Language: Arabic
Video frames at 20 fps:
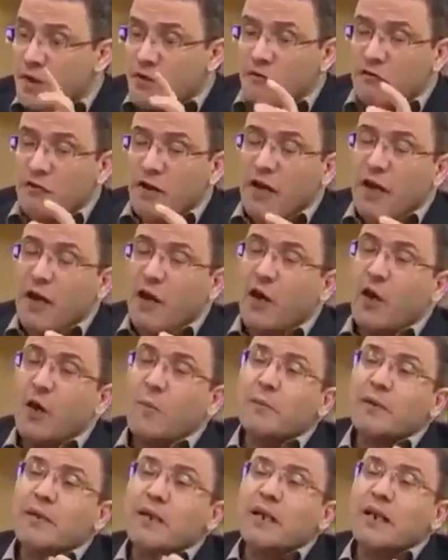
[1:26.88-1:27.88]

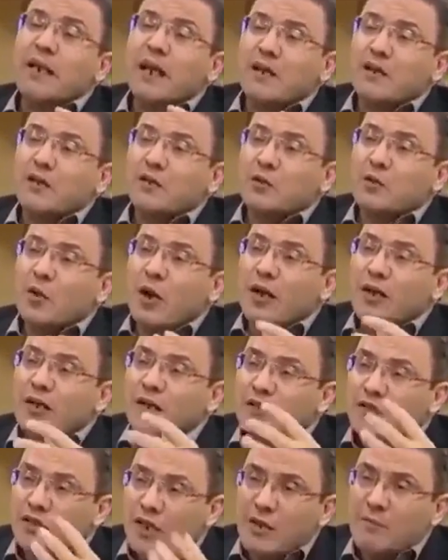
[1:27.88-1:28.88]
فهون بنقول لك انه
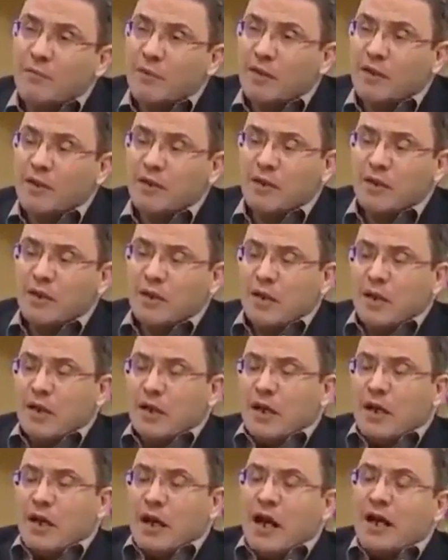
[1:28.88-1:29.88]
الحجامه
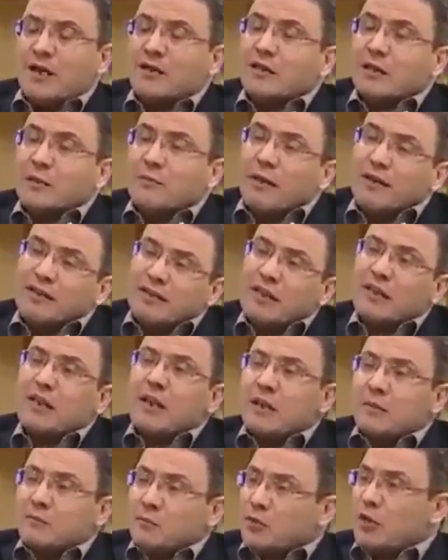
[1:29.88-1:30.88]
انتي
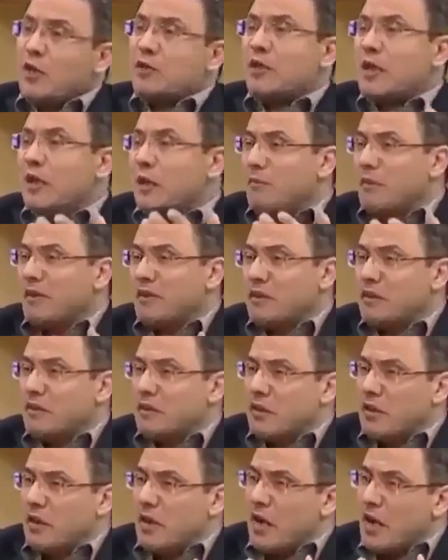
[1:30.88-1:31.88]
بكتيريال مضاده
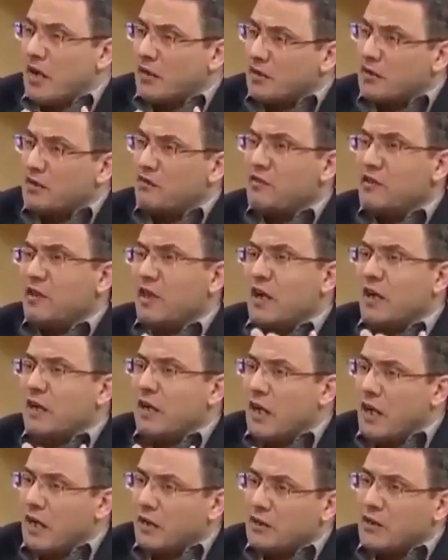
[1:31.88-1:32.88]
للبكتيريا انتي فيرال
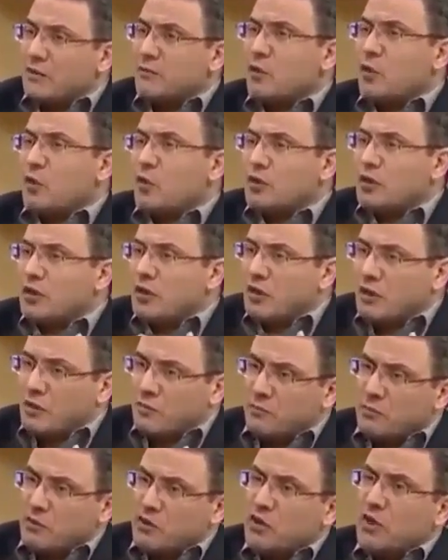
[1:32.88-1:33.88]
انتي ميكوتيك
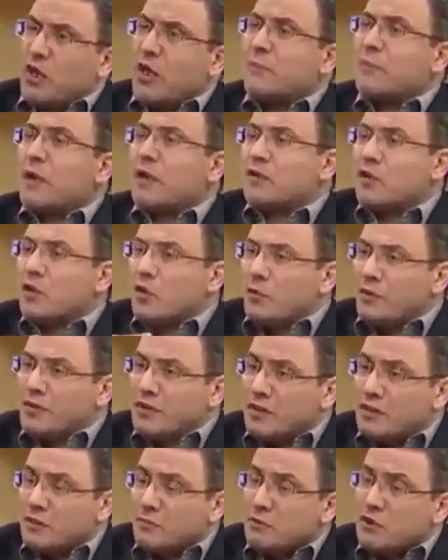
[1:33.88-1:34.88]
بتشيل امراض
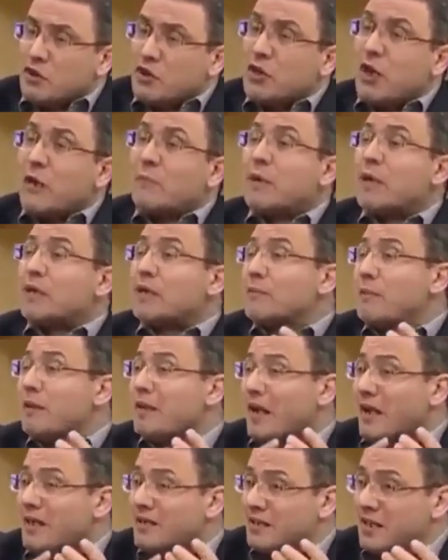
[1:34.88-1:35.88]
الروماتيزم بتشيل امراض
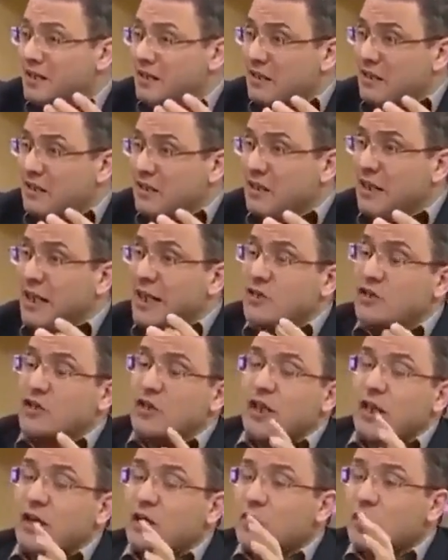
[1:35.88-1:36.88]
المناعه الذاتيه ليش
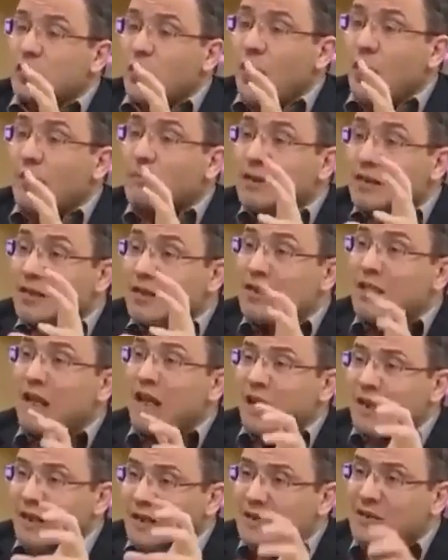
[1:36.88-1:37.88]
لانه عم يطلع
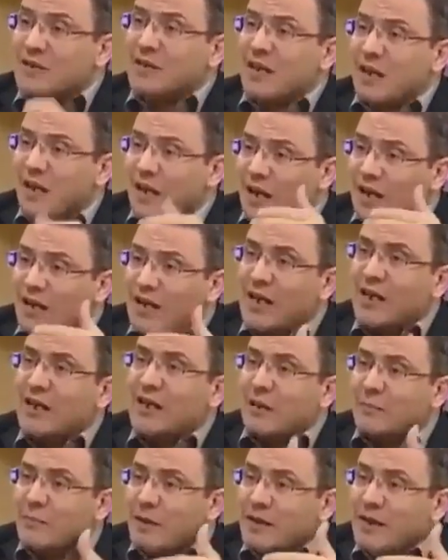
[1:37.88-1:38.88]
عندنا
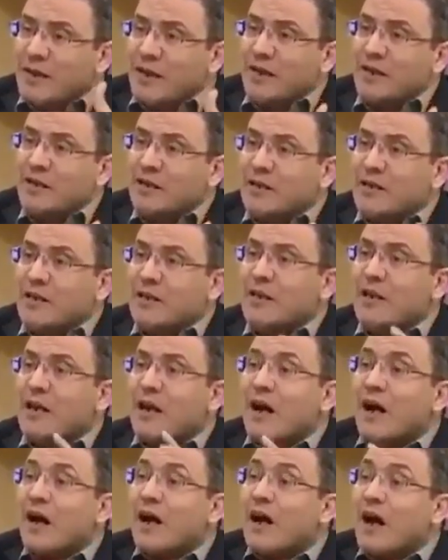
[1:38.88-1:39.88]
خلايا مناعيه
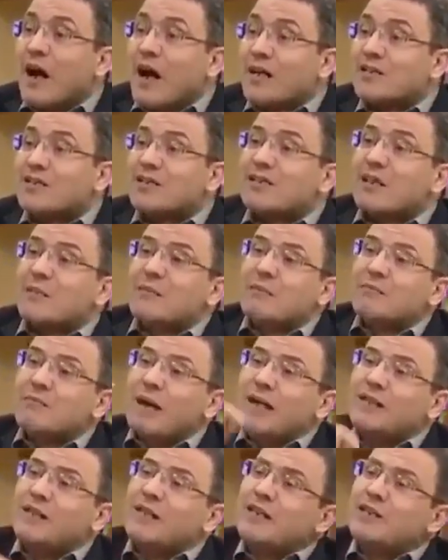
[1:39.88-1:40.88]
خاصه من
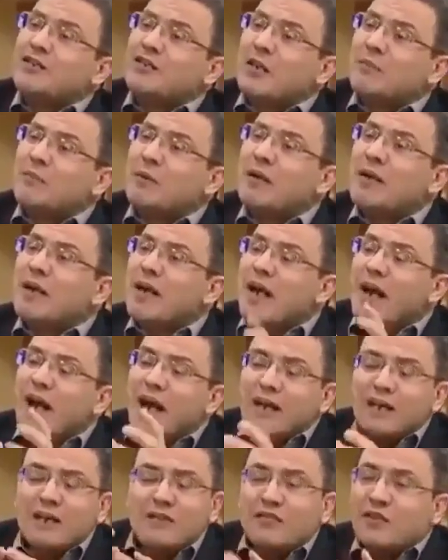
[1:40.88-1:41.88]
بعد الحجامه
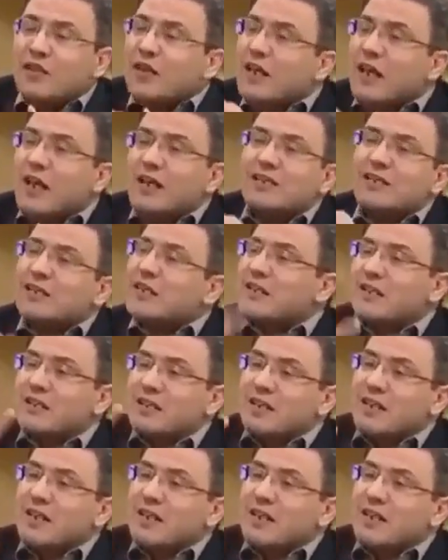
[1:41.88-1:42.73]
هيدي في إلها سر